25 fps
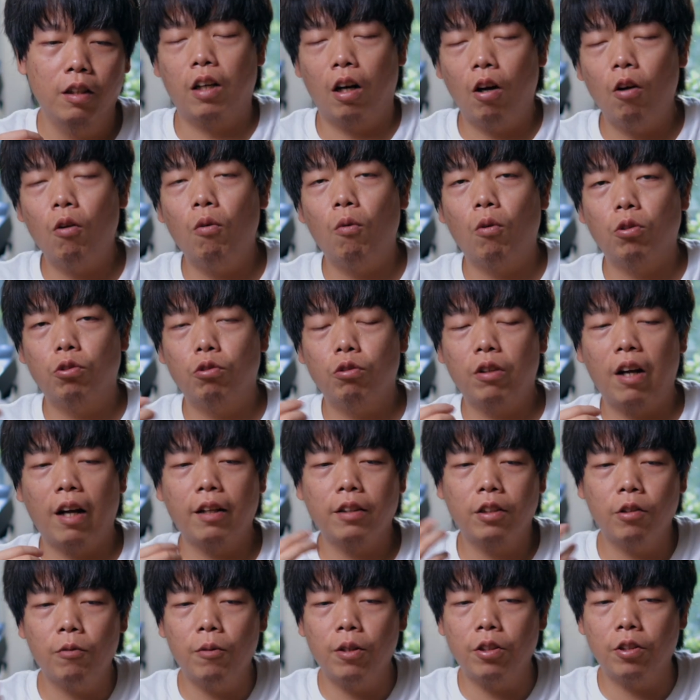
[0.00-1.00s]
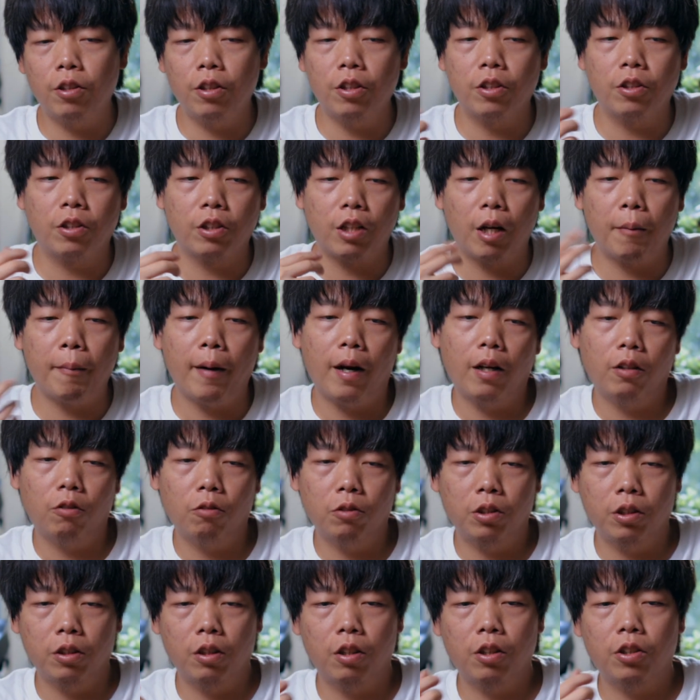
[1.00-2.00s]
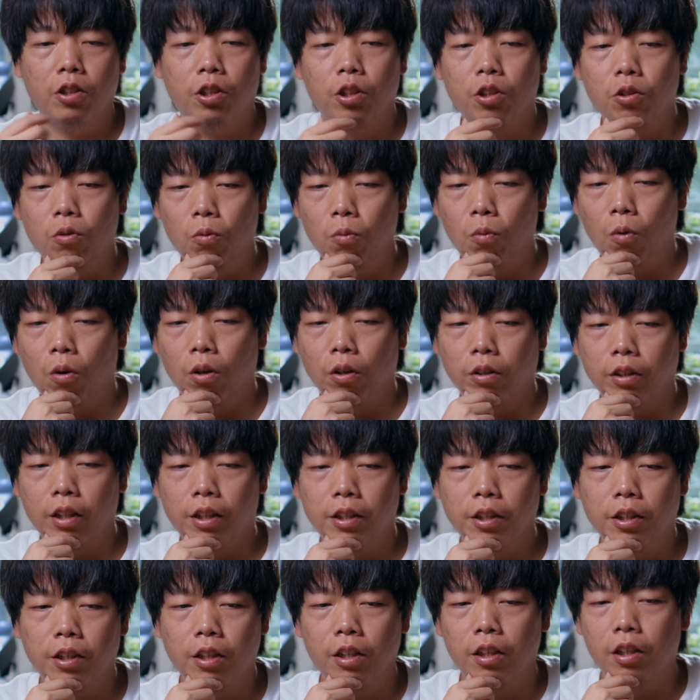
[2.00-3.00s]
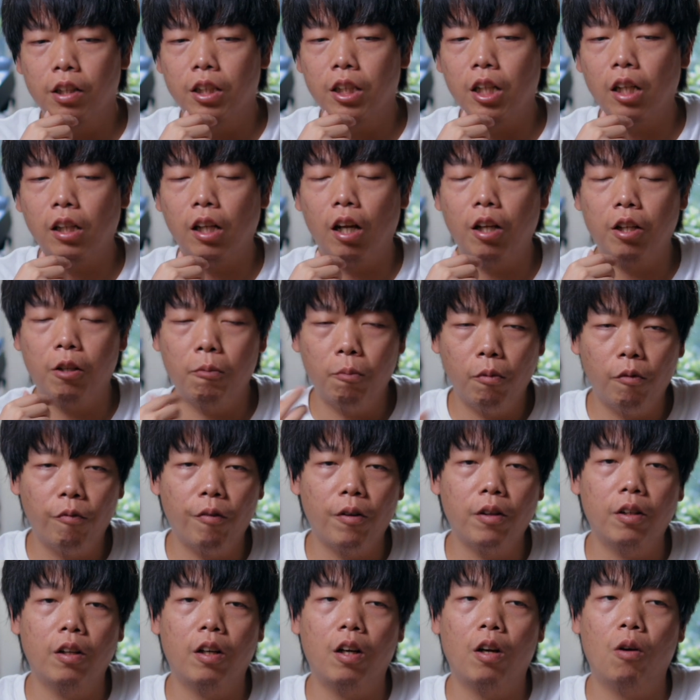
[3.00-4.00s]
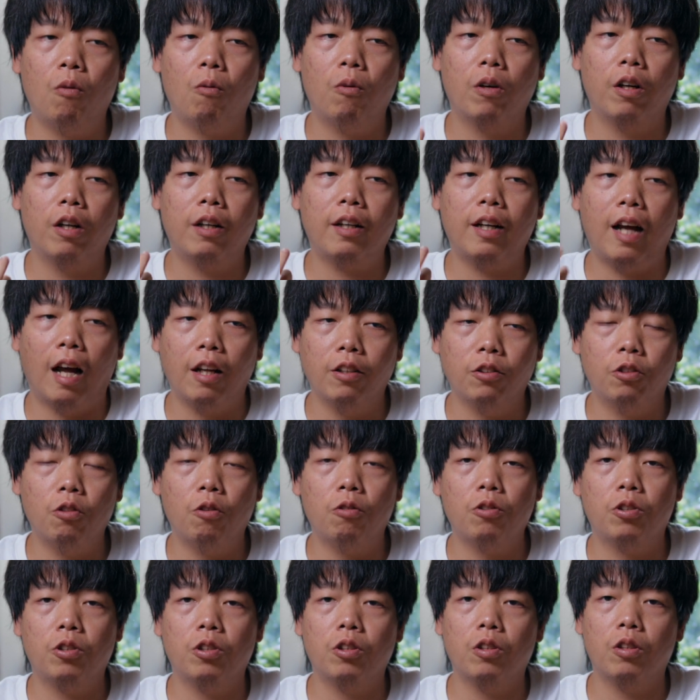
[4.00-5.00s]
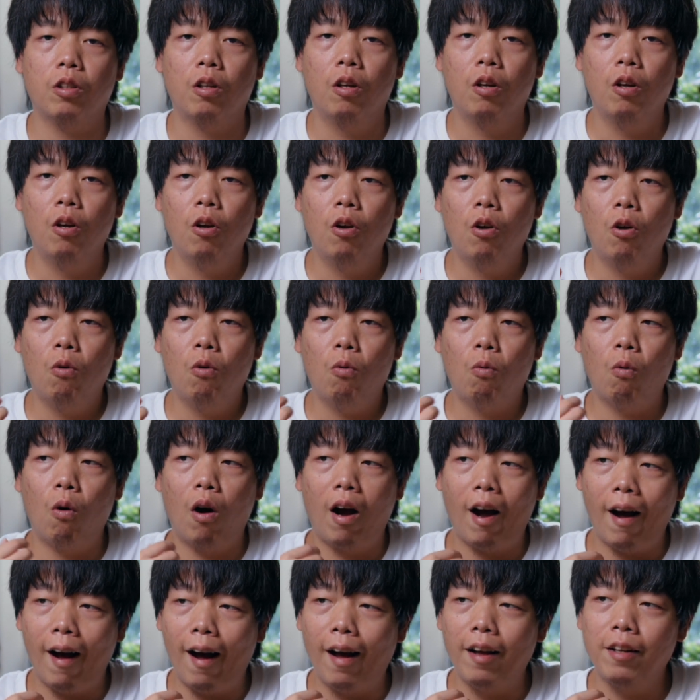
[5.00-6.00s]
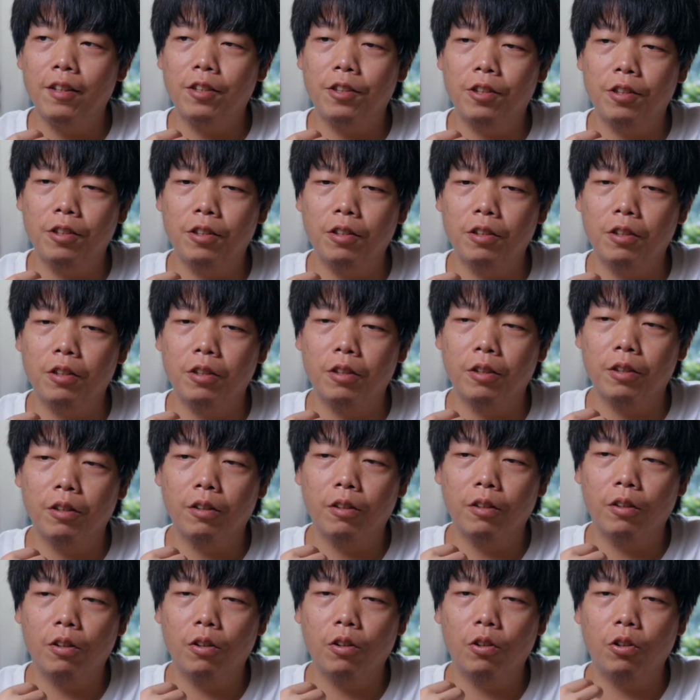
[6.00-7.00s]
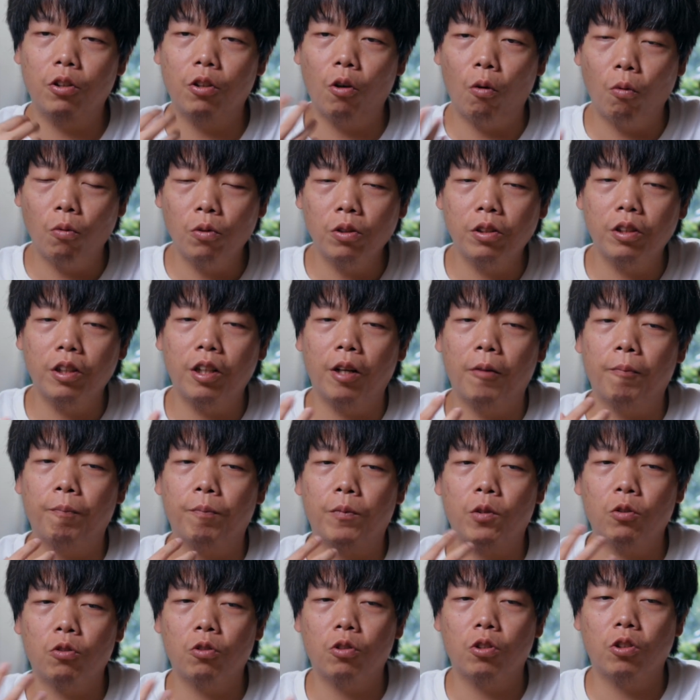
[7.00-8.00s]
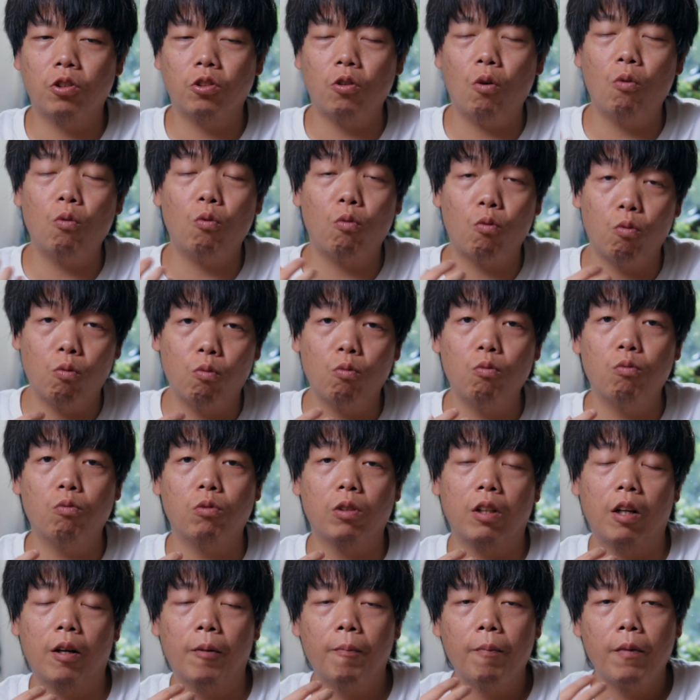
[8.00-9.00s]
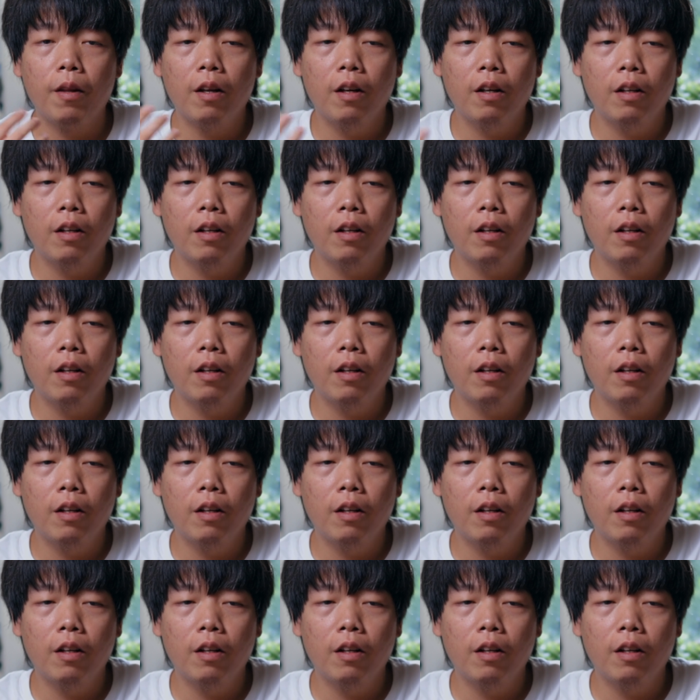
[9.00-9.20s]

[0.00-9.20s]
然后我去看这位摄影师他拍的东西呢，其实我在心里相当一部分的呢，我的感受是，我还是有点就是受鼓舞的。